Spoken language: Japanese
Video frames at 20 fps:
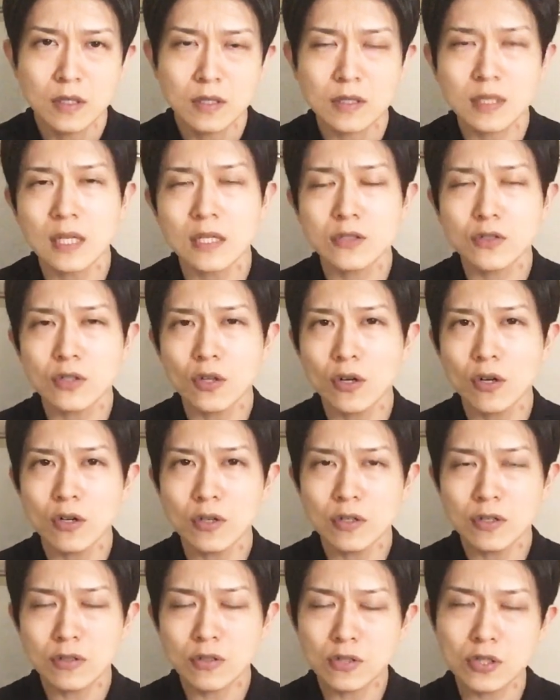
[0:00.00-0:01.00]
現状
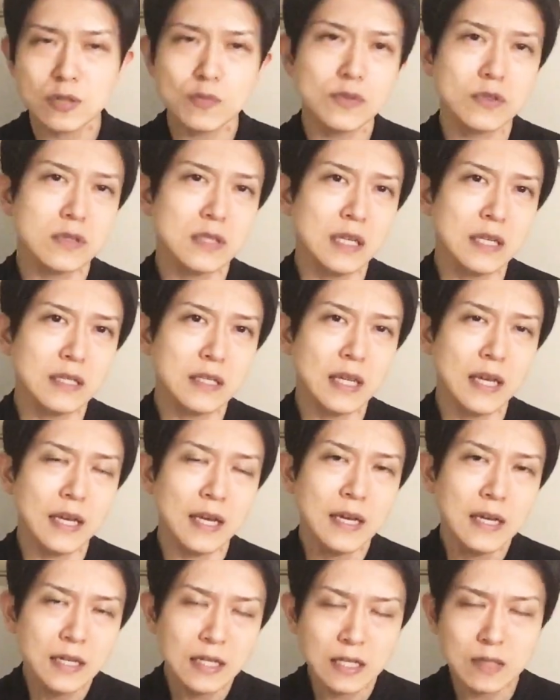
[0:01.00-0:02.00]
をくすぶってい
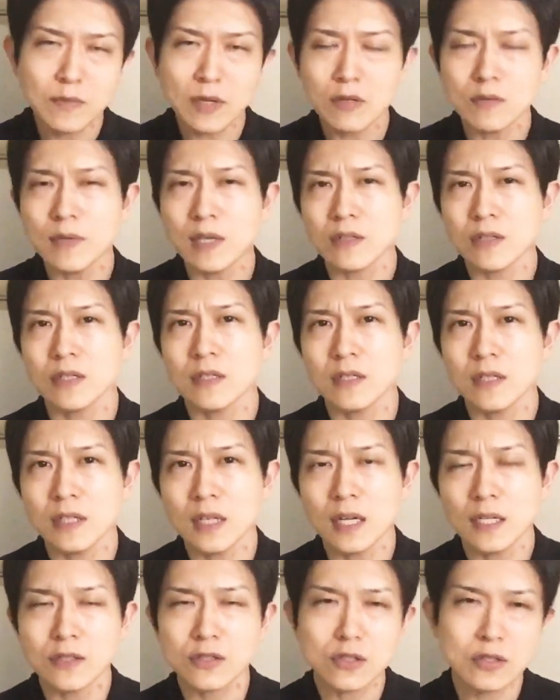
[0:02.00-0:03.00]
て、今うまくいってない、